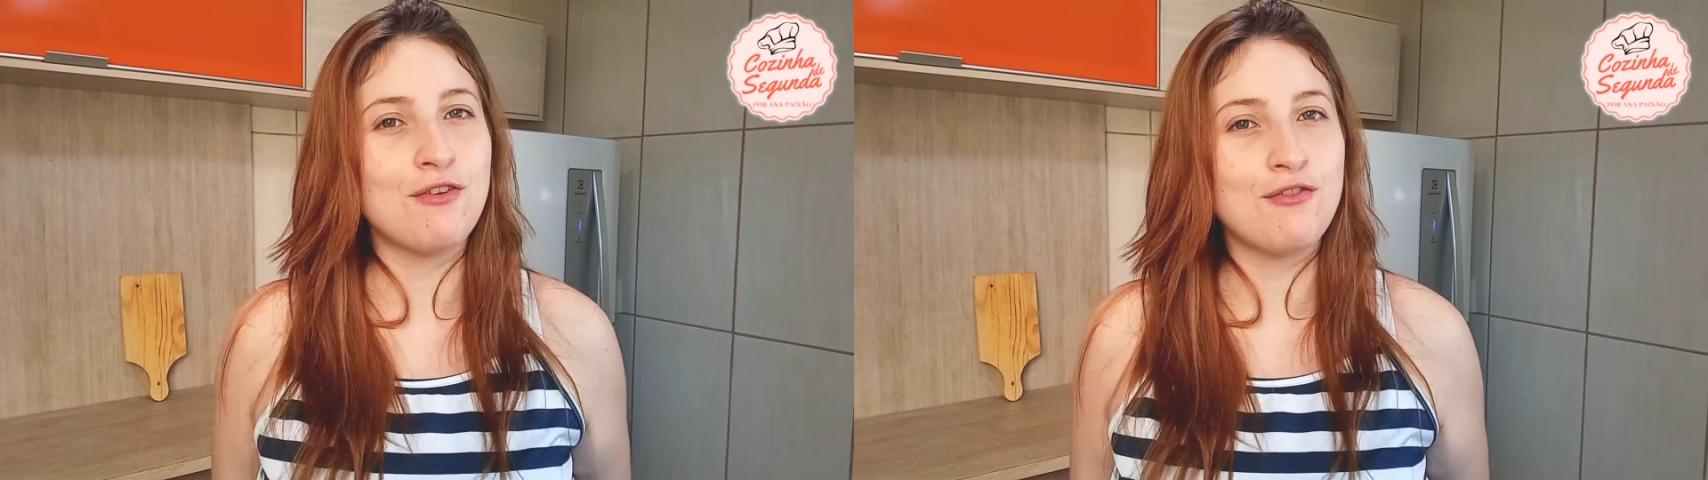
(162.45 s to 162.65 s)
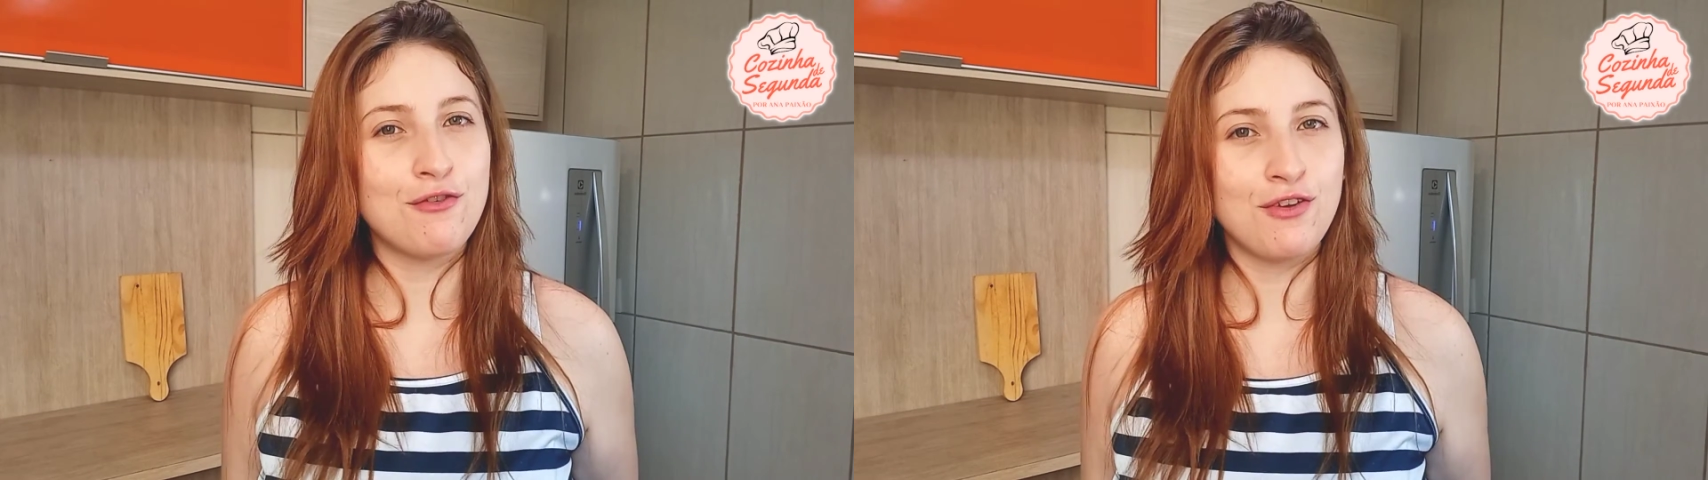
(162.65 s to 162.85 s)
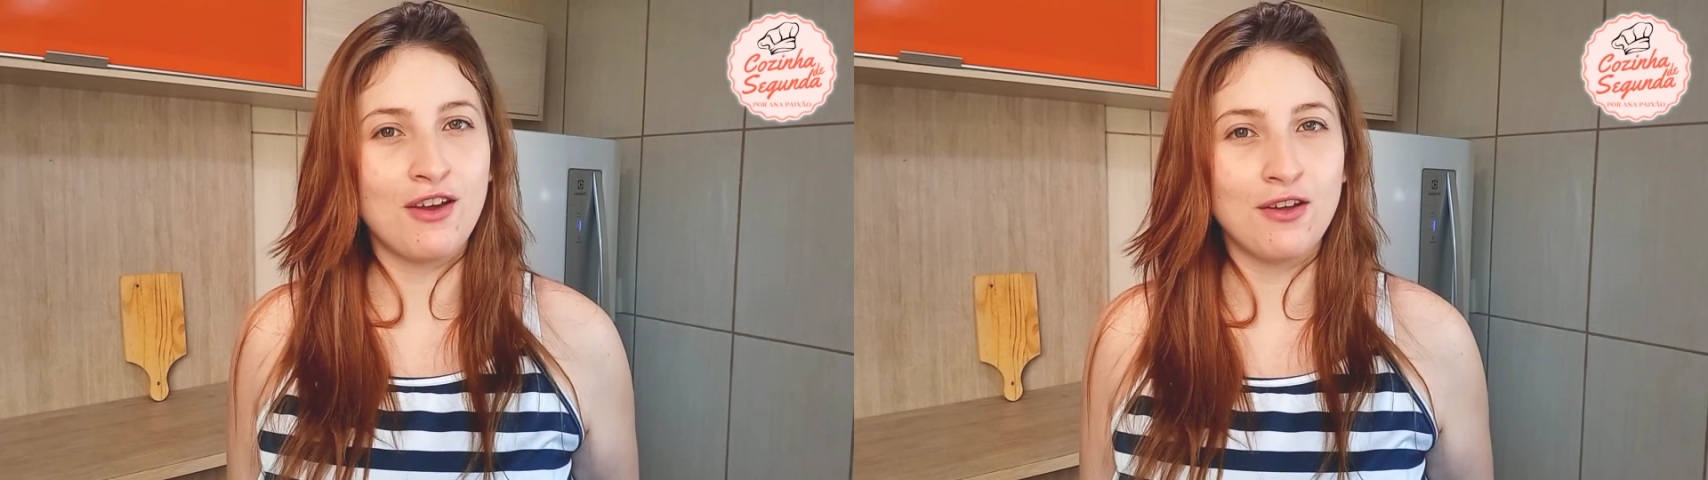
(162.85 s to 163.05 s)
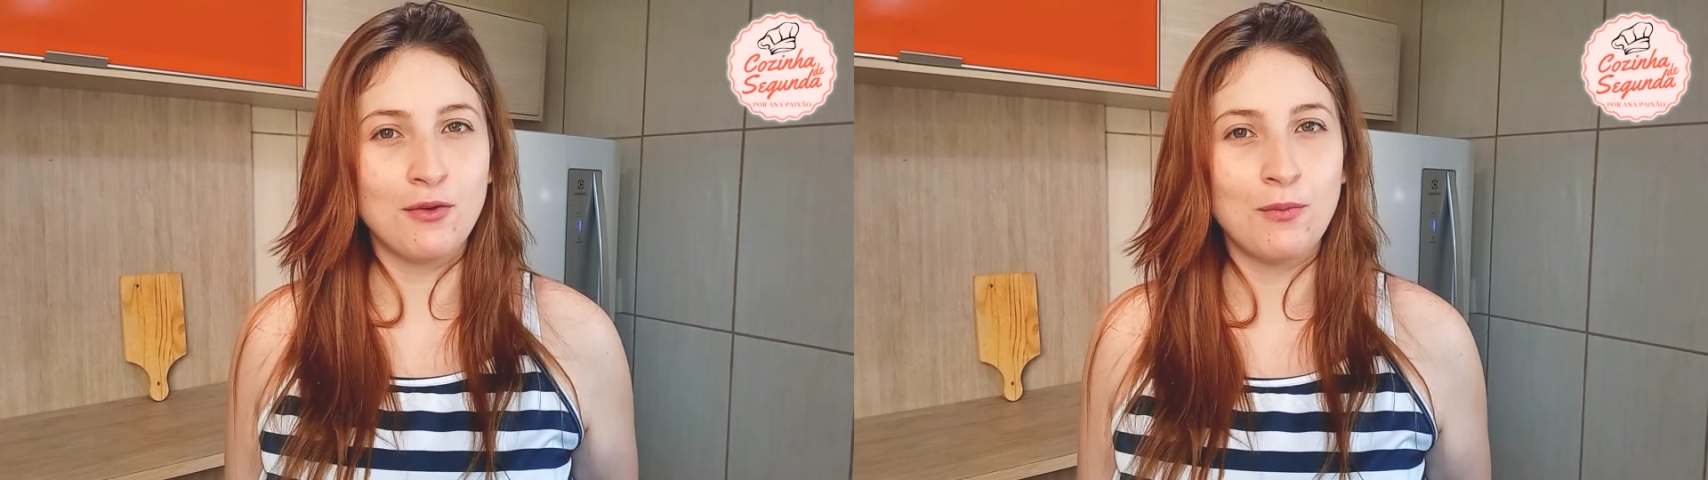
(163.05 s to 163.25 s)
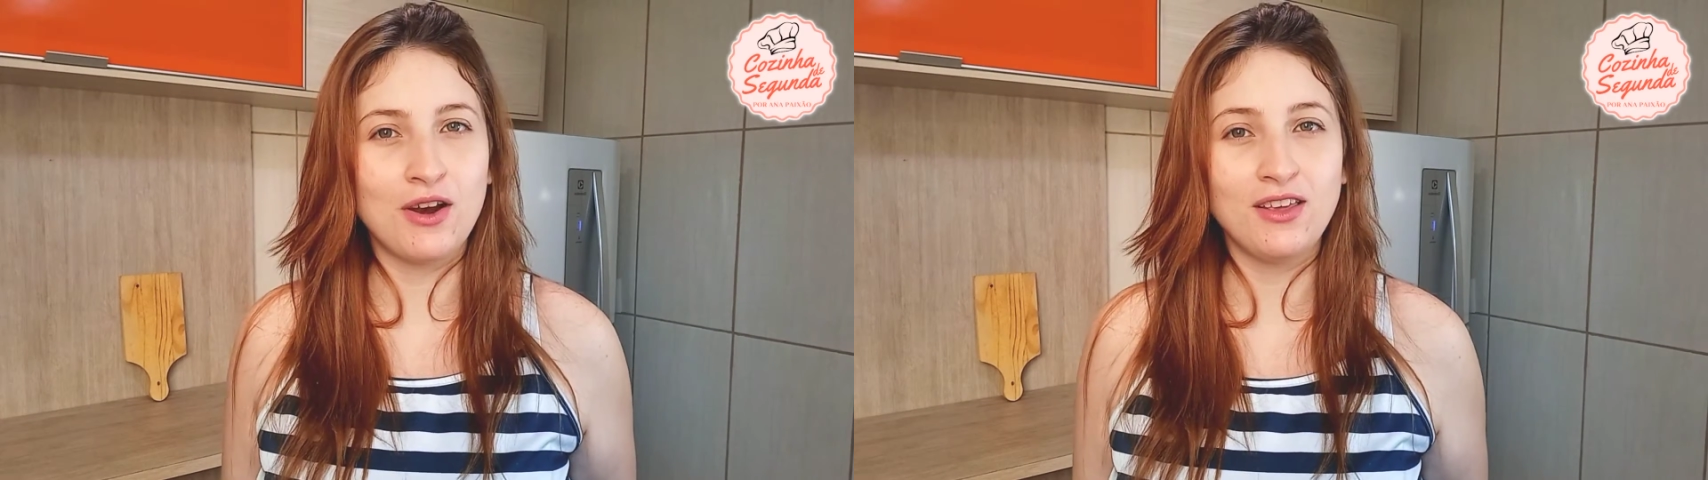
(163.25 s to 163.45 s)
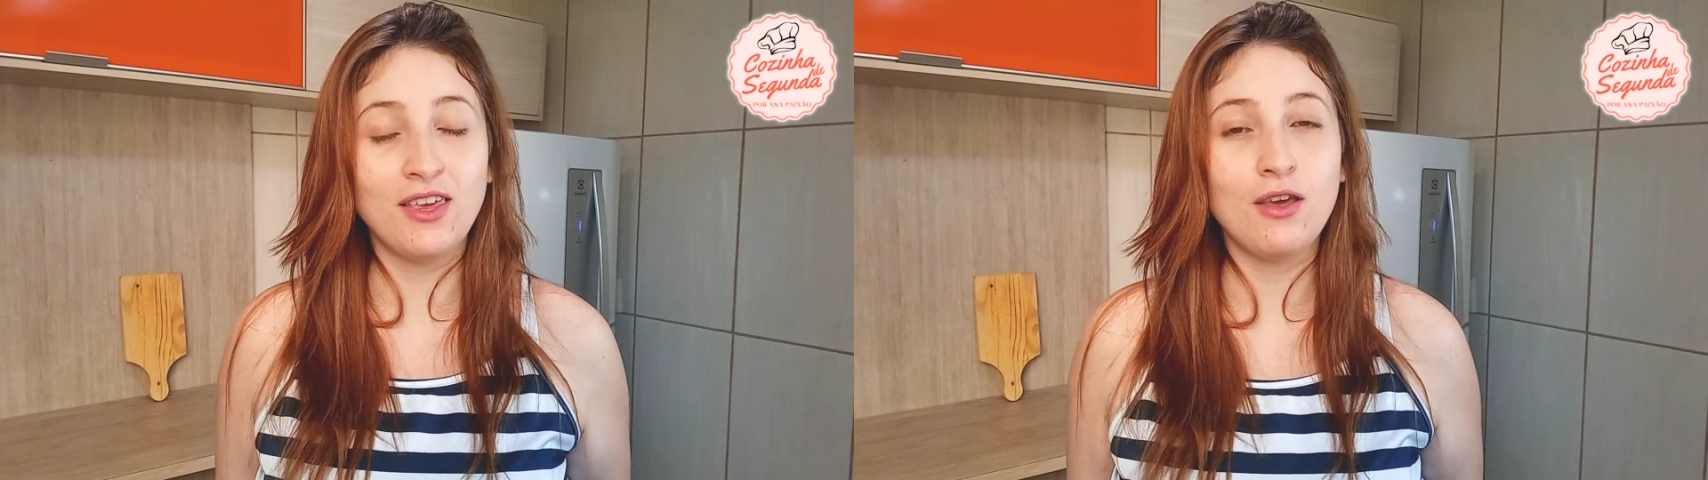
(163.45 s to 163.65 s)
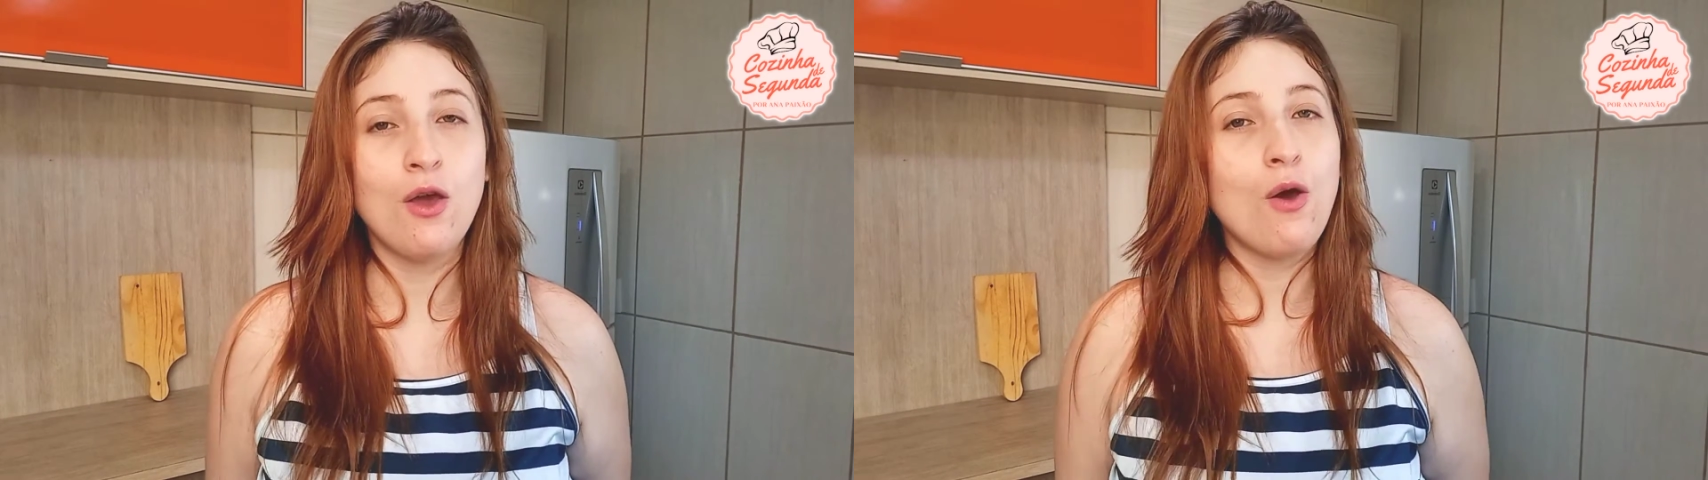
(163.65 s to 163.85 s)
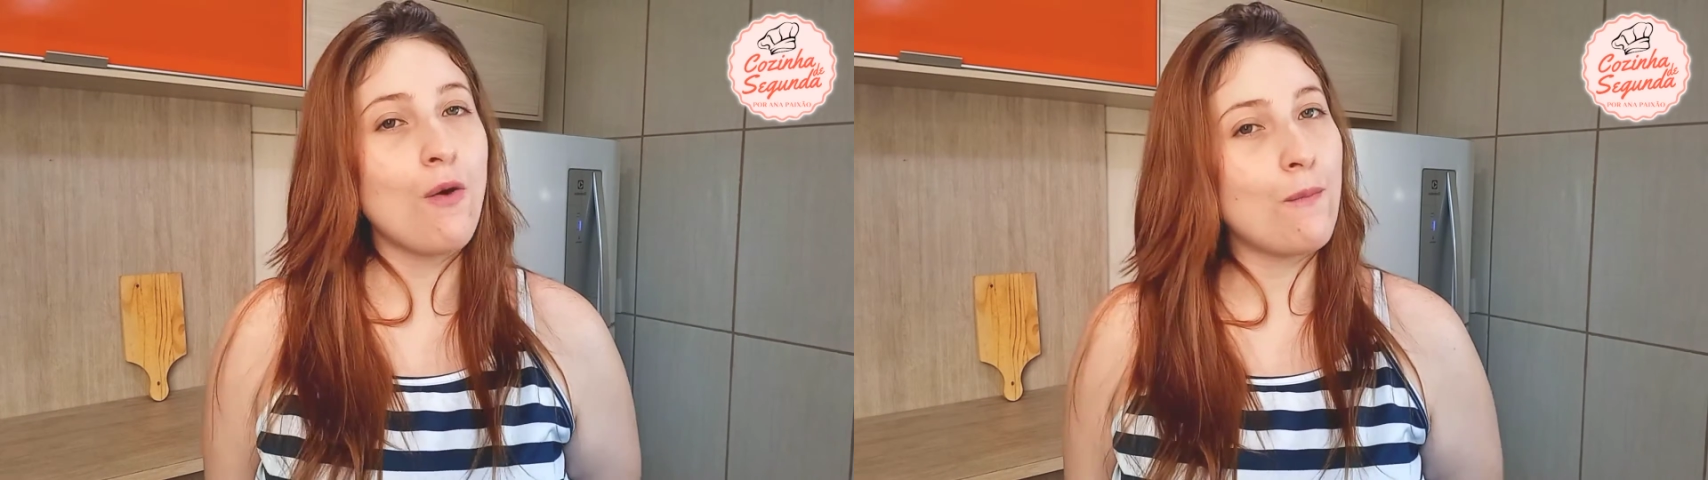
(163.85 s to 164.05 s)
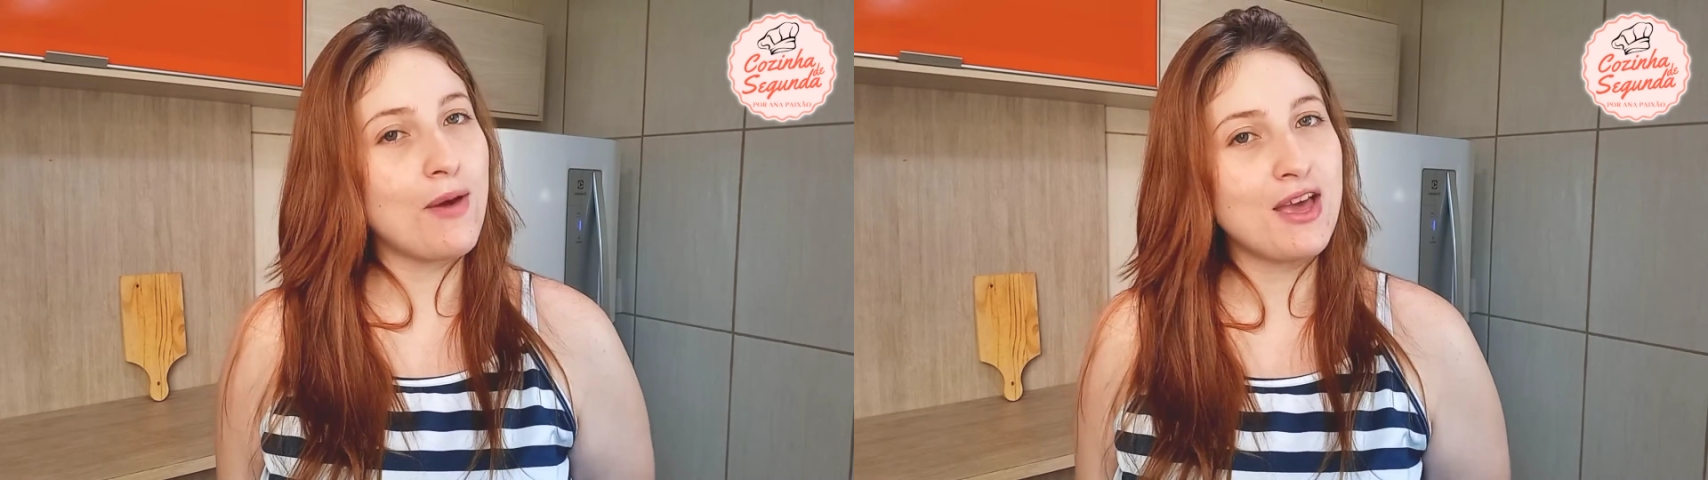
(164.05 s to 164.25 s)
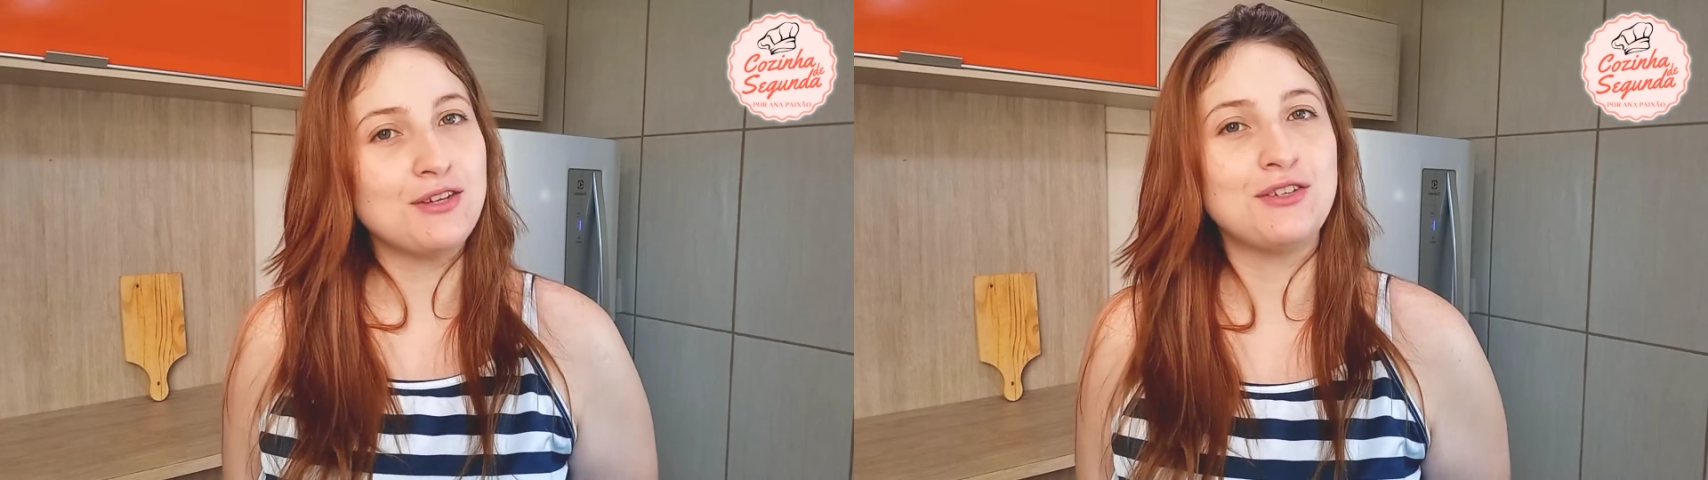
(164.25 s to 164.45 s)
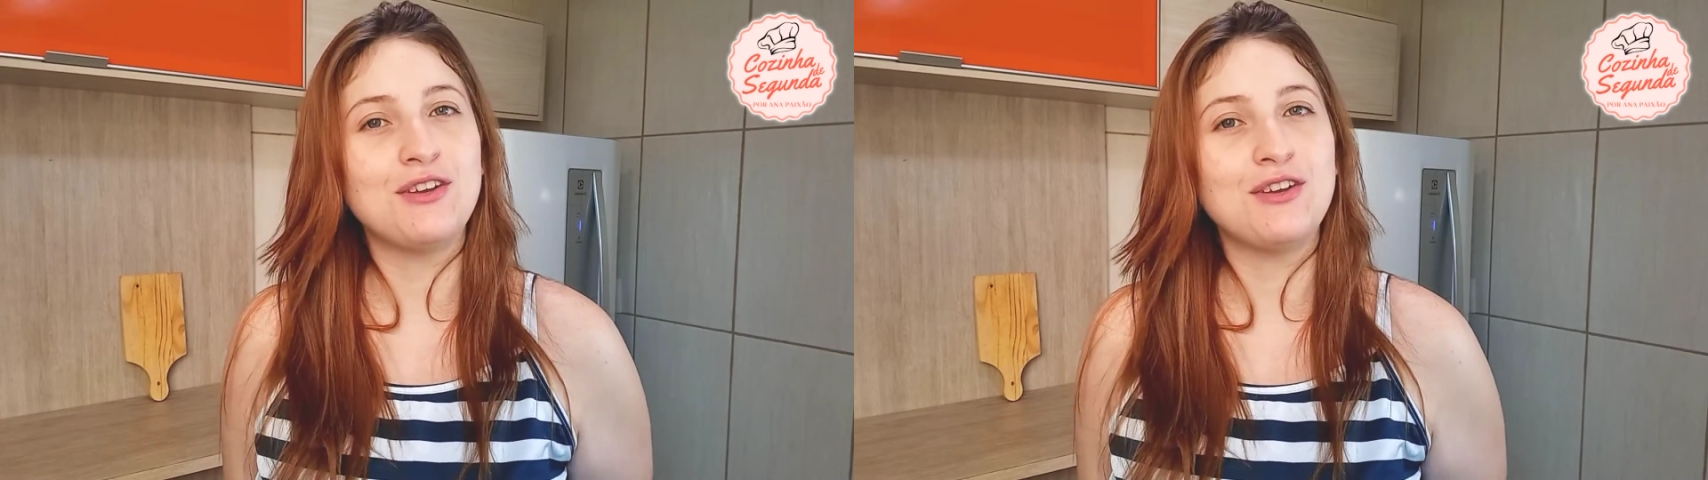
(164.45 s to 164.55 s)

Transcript: Eu vou ficando por aqui, um beijo